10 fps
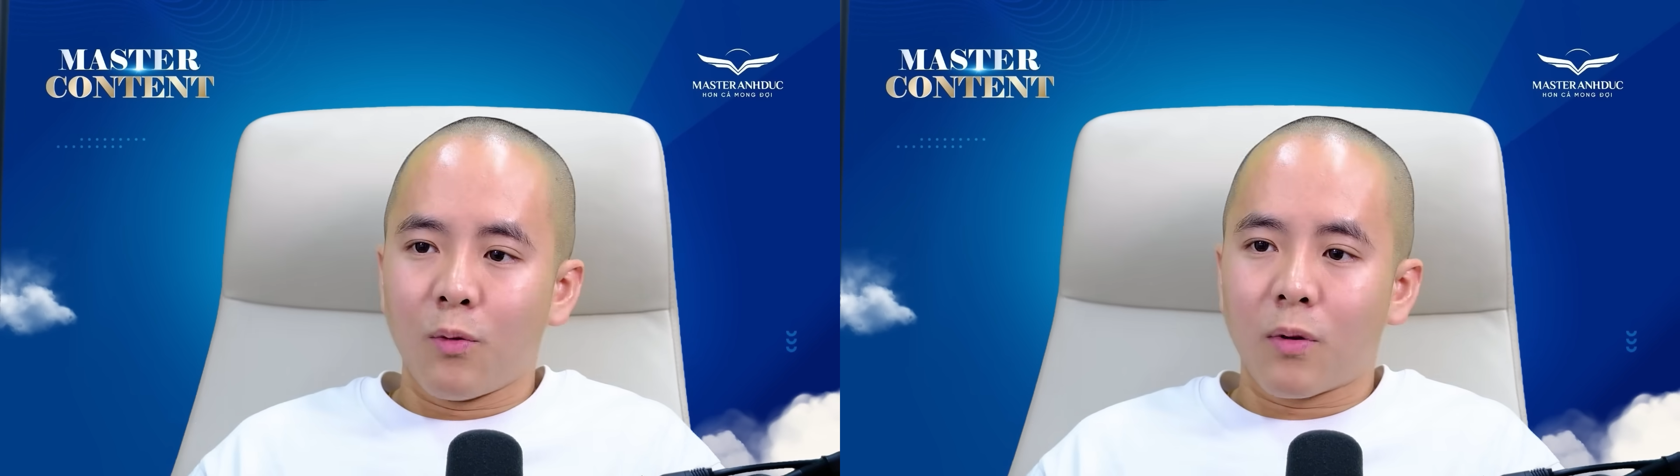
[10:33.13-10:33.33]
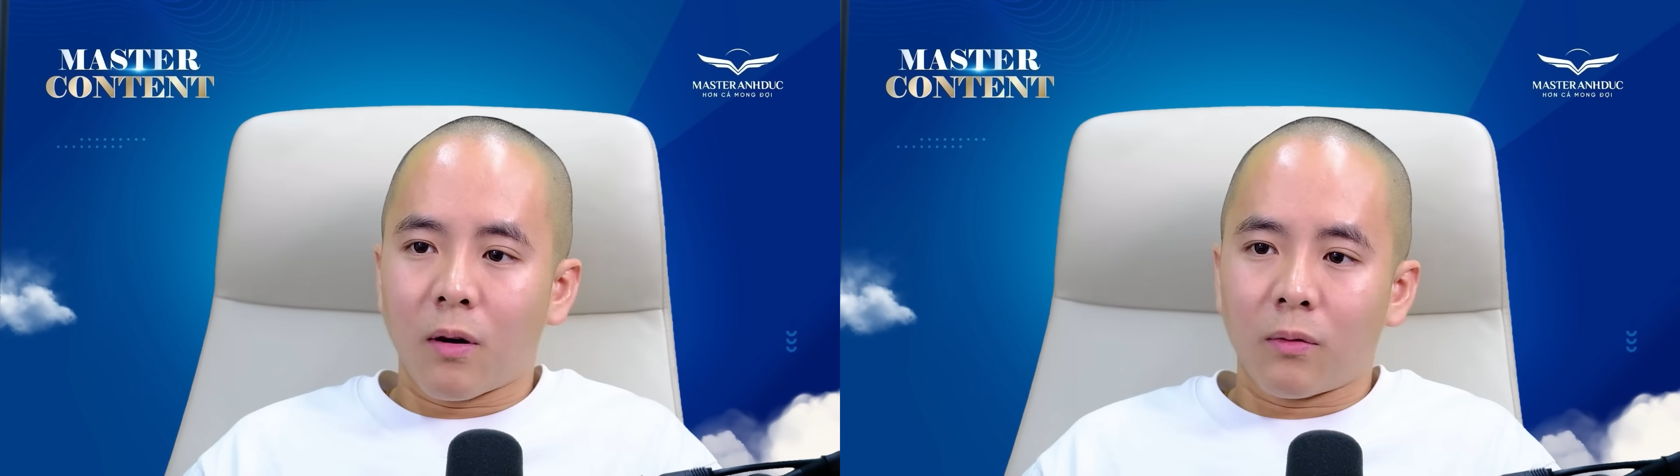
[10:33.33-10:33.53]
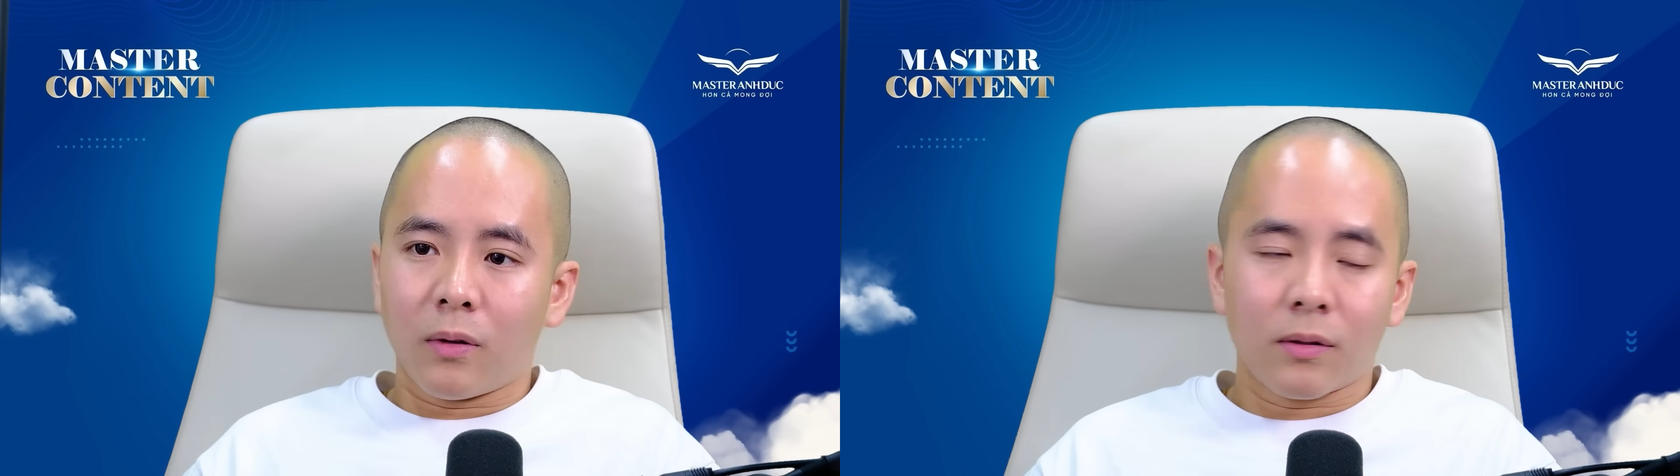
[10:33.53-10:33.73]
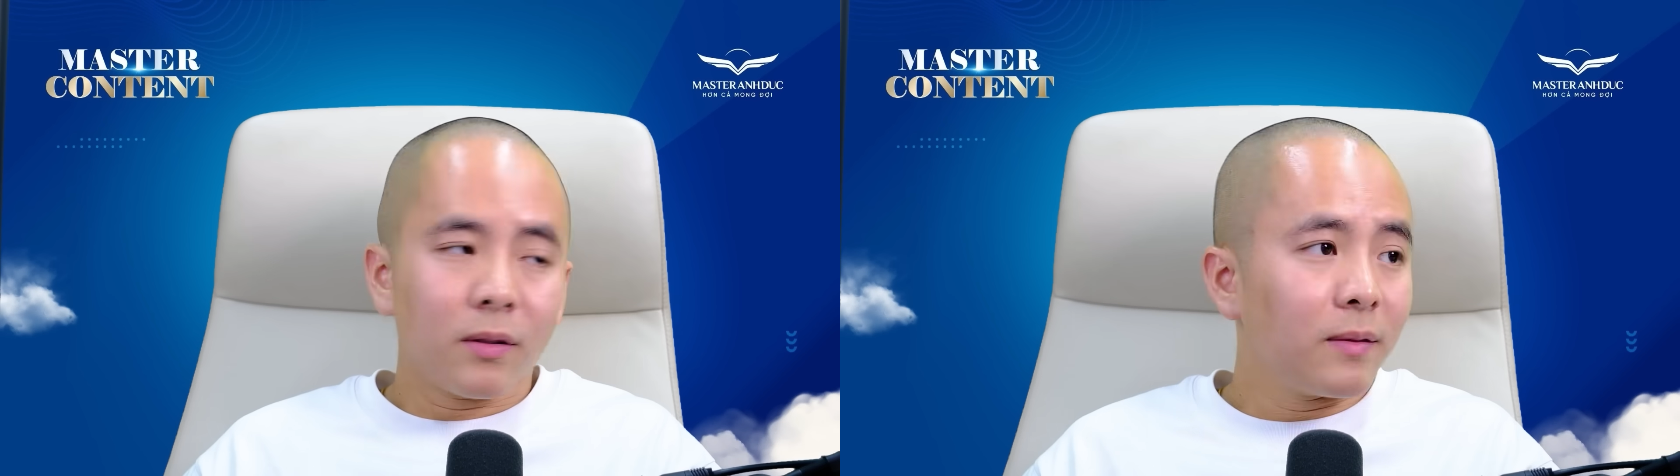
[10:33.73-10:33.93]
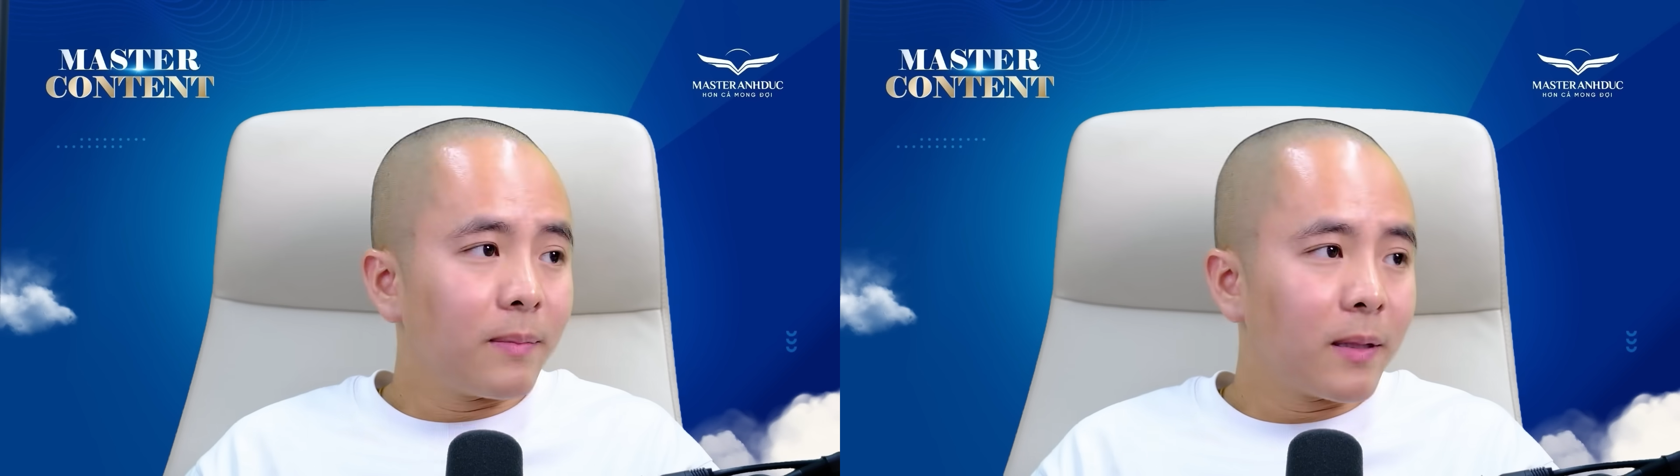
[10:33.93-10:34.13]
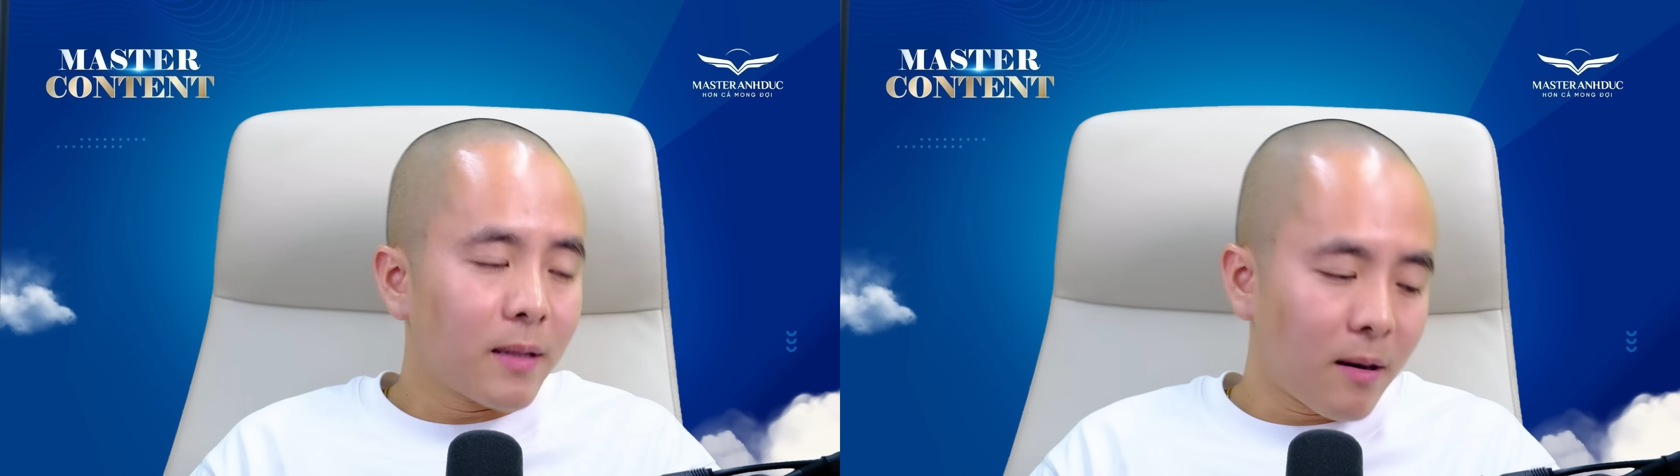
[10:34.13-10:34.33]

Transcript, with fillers: nhu cầu thực sự bên